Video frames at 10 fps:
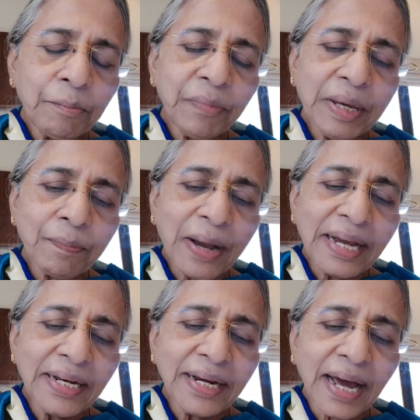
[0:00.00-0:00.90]
మీ
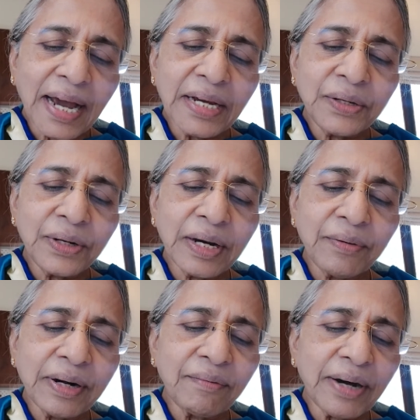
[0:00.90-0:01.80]
పైన నాయకులుగా
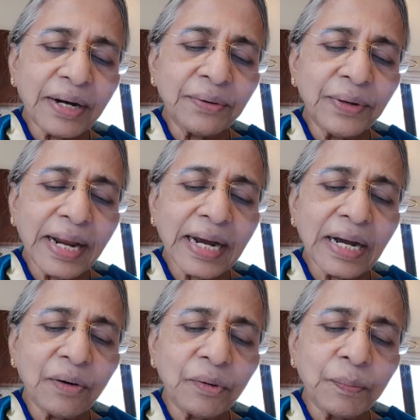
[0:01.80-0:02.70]
ఉన్నవారు
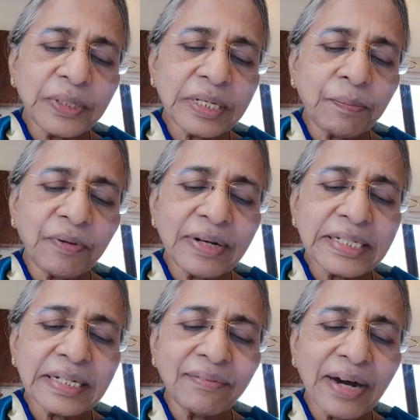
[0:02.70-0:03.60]
లెక్క
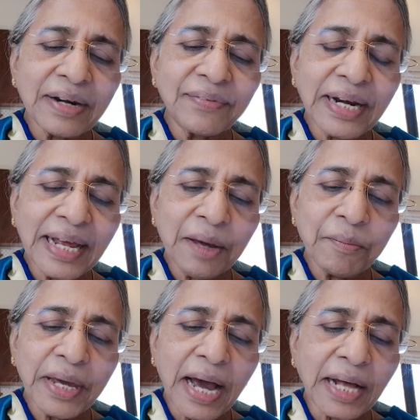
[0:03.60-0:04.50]
ఒప్పచెప్పవలసిన వారి వలె
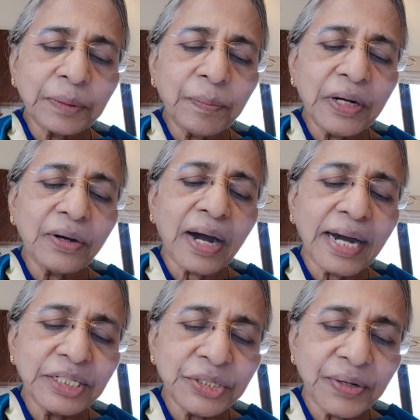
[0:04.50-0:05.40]
మీ ఆత్మలను
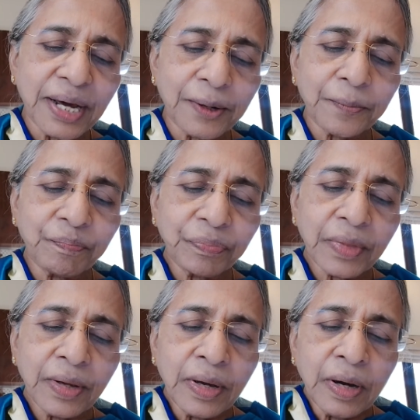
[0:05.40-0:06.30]
కాయిచున్నారు
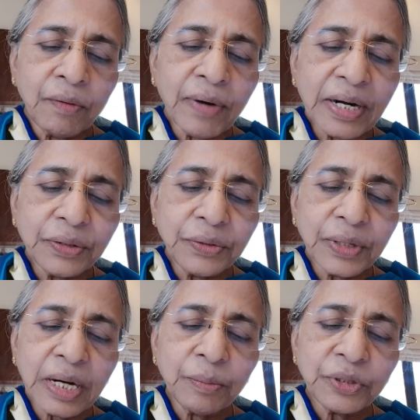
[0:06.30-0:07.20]
వారు
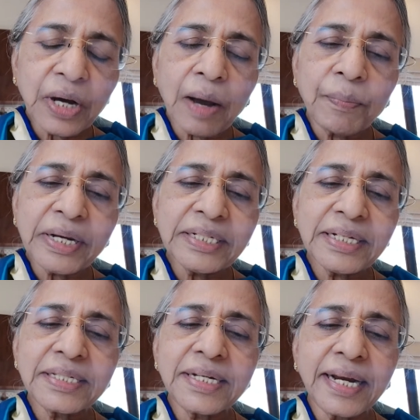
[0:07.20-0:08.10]
దుఃఖంతో ఆ పని
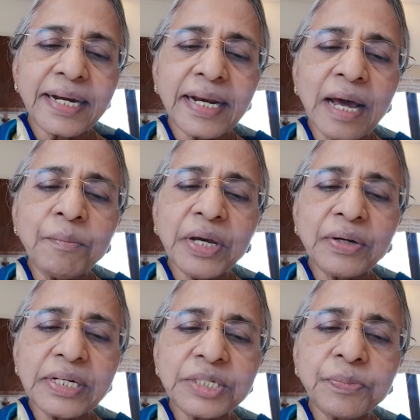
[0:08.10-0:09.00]
చేసిన ఎడల
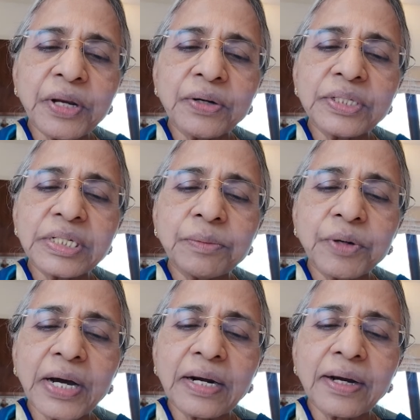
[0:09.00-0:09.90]
మీకు నిష్ప్రయోజనము
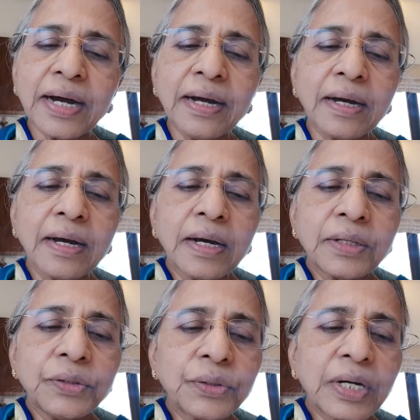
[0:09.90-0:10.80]
కనుక
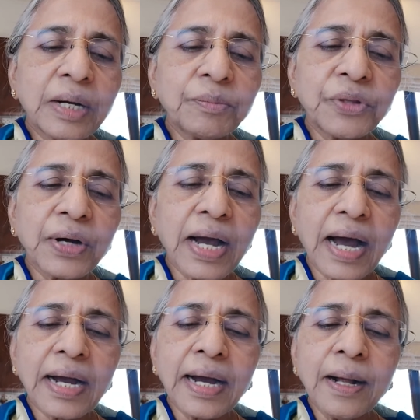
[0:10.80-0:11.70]
దుఃఖంతో
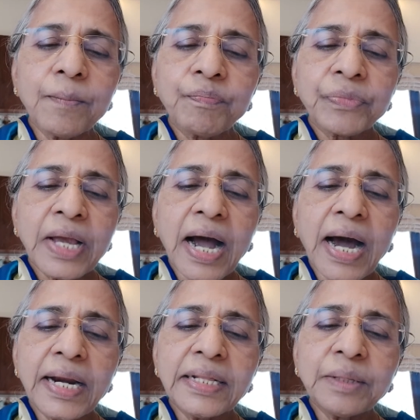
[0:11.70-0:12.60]
కాక
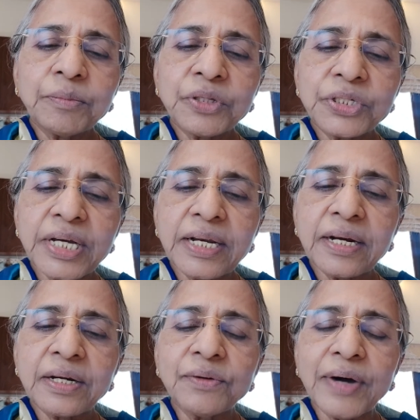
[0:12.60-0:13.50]
ఆనందంతో
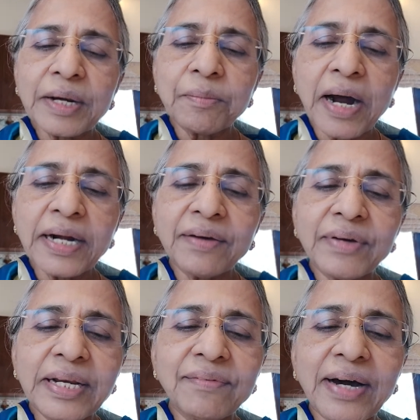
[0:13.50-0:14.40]
చేయనట్లు వారి మాట
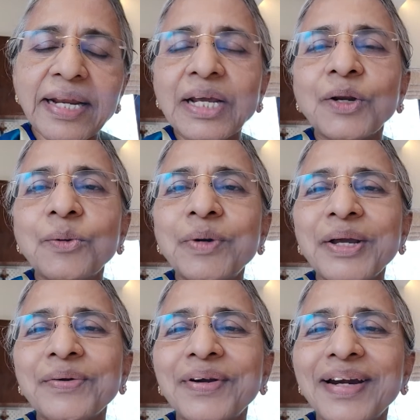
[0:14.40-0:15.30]
విని వారికి
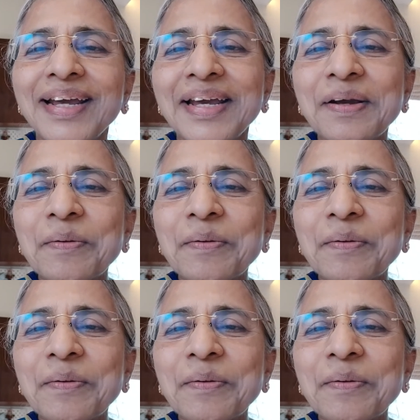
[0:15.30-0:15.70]
లోబడి ఉండి